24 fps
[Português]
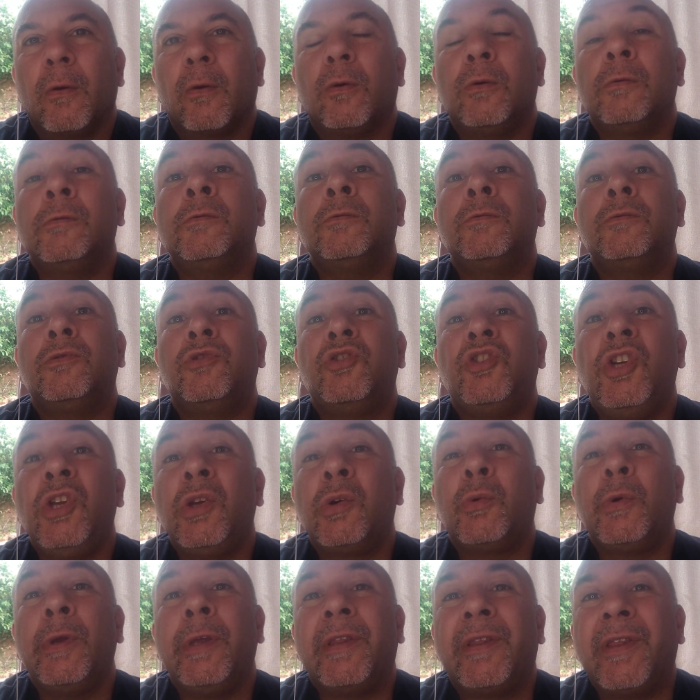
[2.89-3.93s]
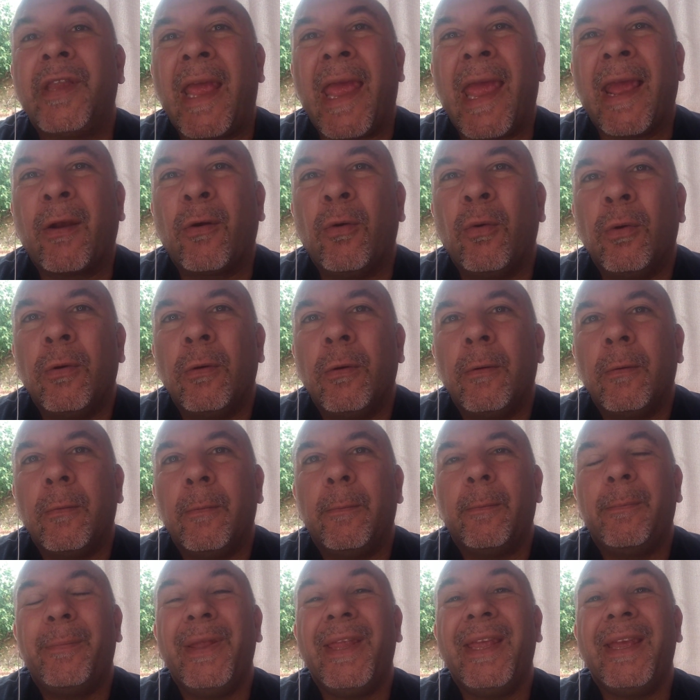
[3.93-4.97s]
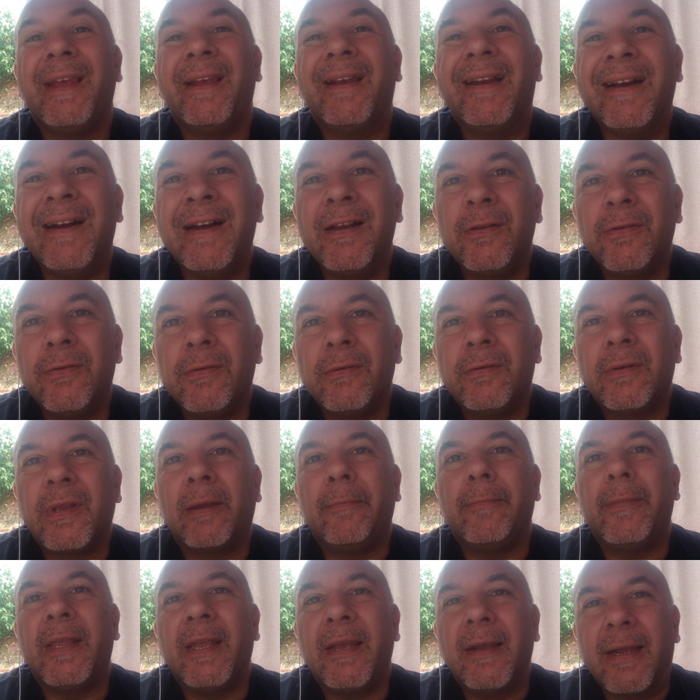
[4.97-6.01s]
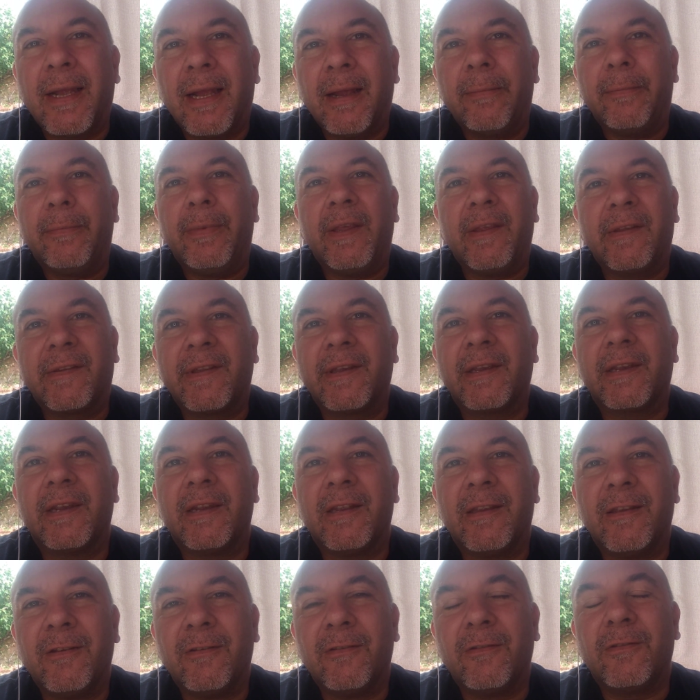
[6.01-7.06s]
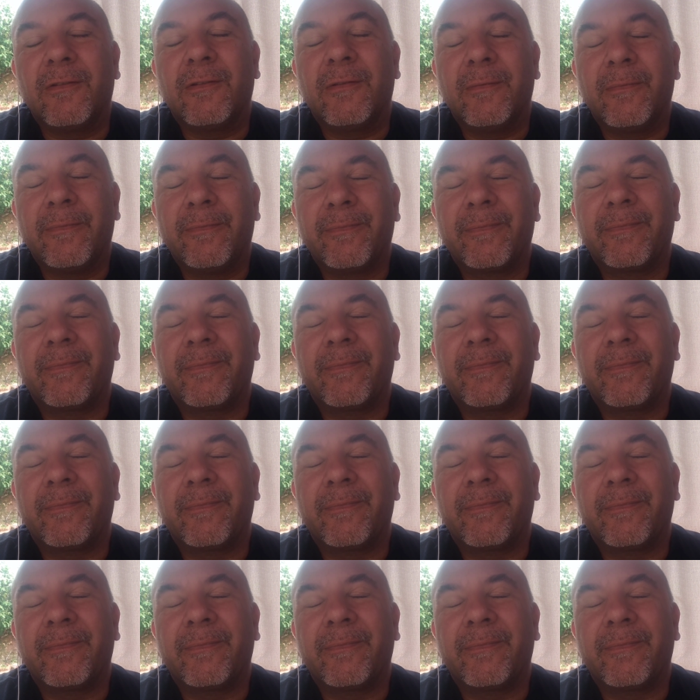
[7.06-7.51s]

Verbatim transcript: com um tico e teco brigando na minha cabeça, queridos.